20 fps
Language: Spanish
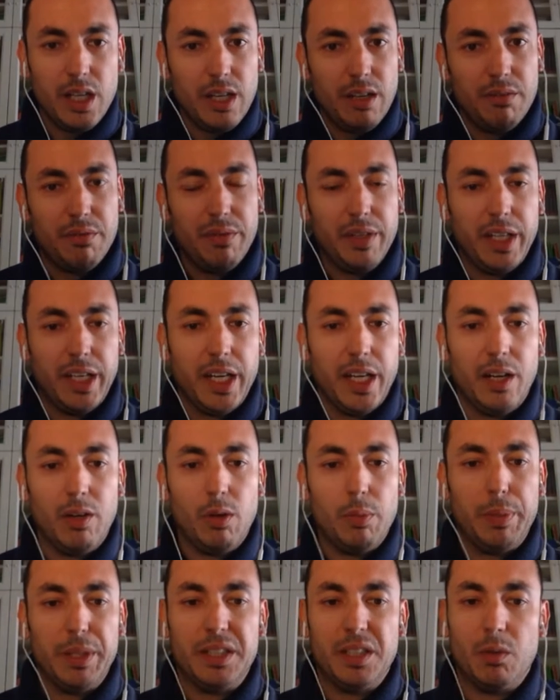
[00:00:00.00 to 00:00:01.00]
En fin, es
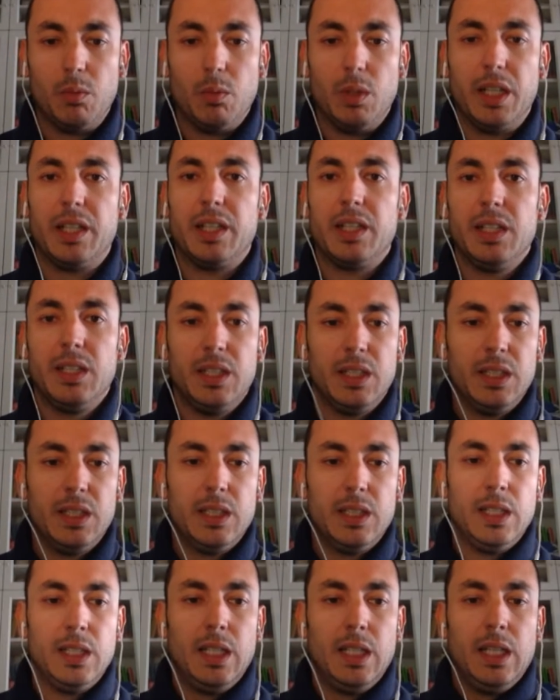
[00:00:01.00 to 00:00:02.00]
algo espectacular.
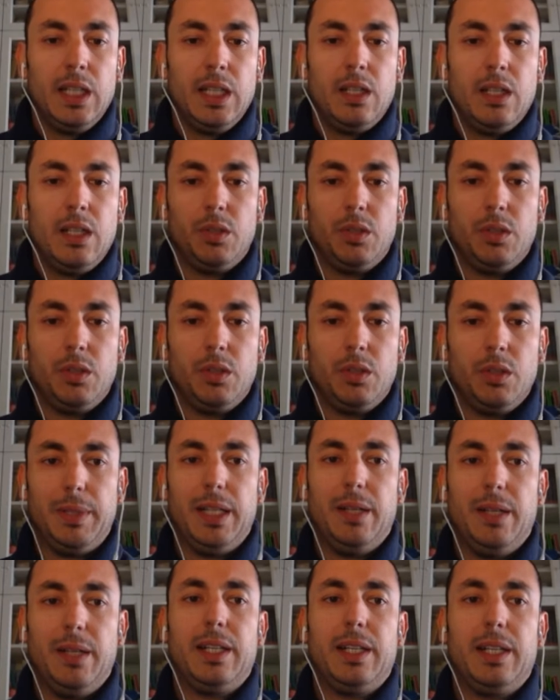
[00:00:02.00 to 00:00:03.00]
No tiene otra
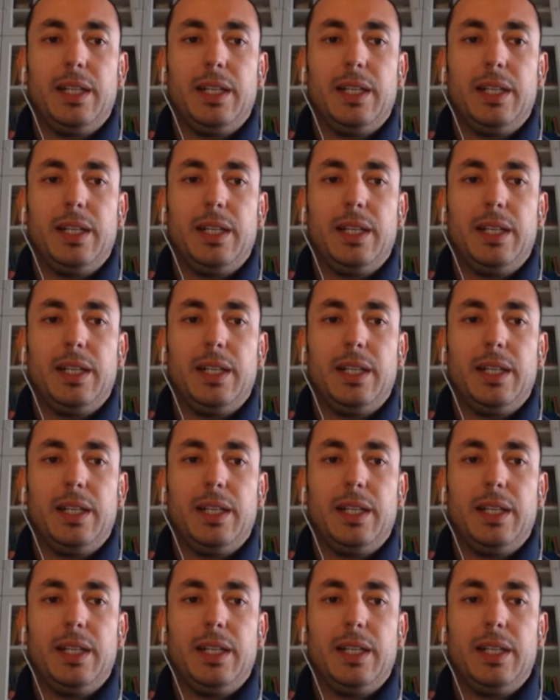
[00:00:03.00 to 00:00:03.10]
palabra.